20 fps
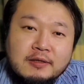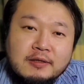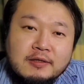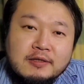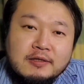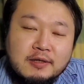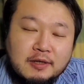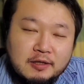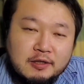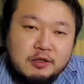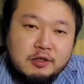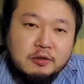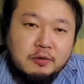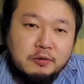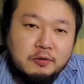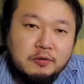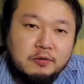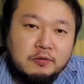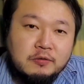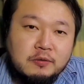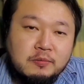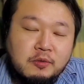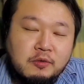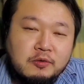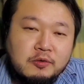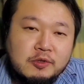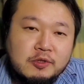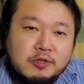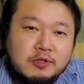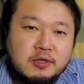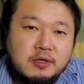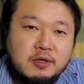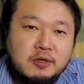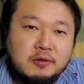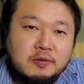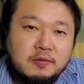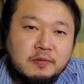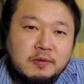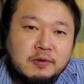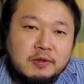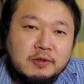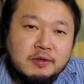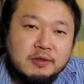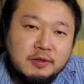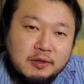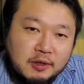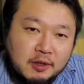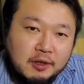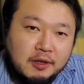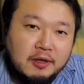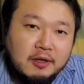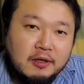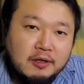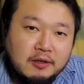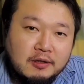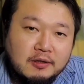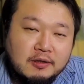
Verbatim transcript: 最上級のモンスターとなって